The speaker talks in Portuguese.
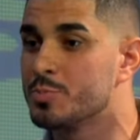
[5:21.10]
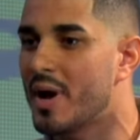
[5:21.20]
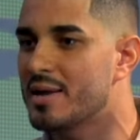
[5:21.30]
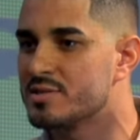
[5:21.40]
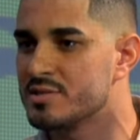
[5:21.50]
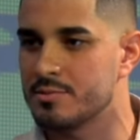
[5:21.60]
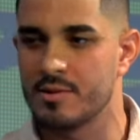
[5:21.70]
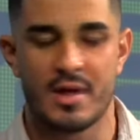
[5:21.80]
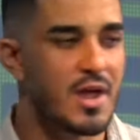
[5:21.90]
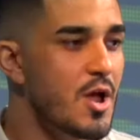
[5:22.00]
pais,
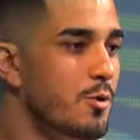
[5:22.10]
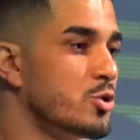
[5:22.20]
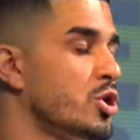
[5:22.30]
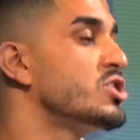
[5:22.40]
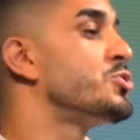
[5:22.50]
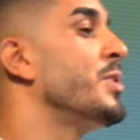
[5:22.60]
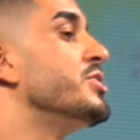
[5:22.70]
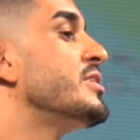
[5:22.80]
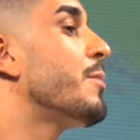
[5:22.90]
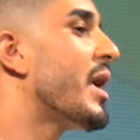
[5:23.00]
deixa eu só
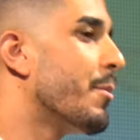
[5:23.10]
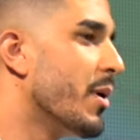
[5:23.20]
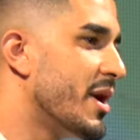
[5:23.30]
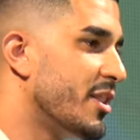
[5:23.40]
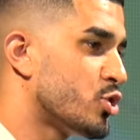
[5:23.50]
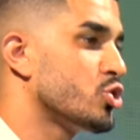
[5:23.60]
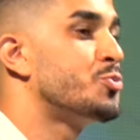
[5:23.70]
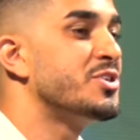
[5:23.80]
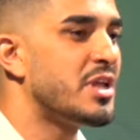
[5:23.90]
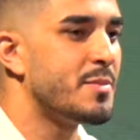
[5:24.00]
despedir da minha mãe, deixa eu
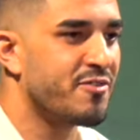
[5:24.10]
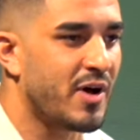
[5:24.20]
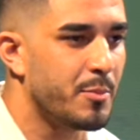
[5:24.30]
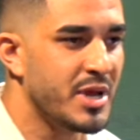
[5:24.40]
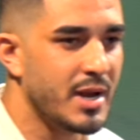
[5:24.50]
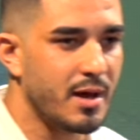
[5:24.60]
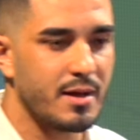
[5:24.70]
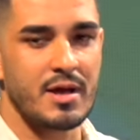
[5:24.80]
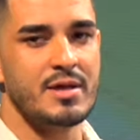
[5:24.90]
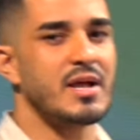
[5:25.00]
despedir da minha família.
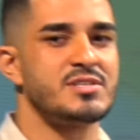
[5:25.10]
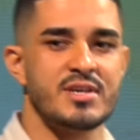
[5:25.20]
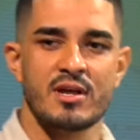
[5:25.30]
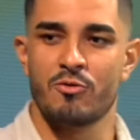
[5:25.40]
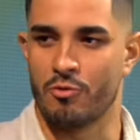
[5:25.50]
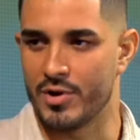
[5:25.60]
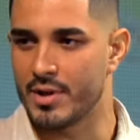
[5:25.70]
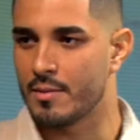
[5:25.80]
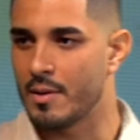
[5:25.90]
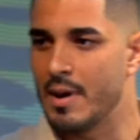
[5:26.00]
E assim ele
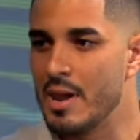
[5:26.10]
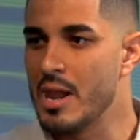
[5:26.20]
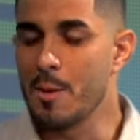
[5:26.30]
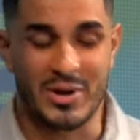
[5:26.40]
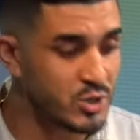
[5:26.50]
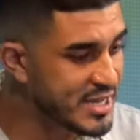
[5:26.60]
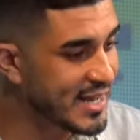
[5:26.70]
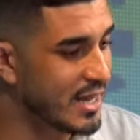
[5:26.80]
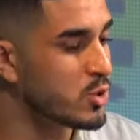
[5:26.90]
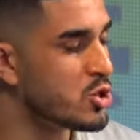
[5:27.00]
foi. Mas o
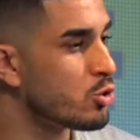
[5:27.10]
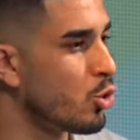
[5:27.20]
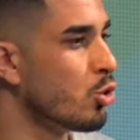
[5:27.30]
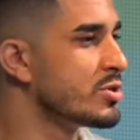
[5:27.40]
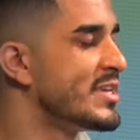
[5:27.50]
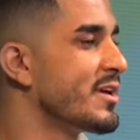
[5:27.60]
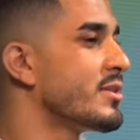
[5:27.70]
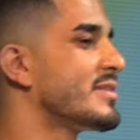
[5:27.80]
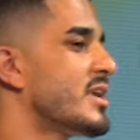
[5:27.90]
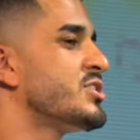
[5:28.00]
segredo de tudo, o
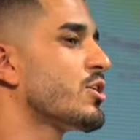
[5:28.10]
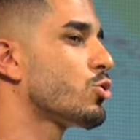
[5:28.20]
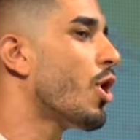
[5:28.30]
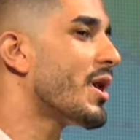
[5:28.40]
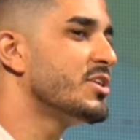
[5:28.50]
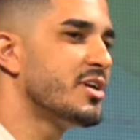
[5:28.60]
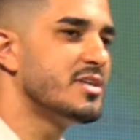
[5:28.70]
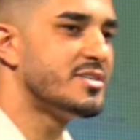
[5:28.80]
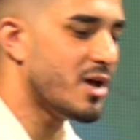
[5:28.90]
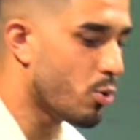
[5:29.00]
segredo da trajetória de
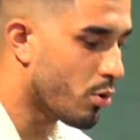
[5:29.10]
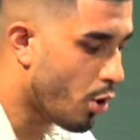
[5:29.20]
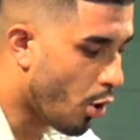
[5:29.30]
Eliseu,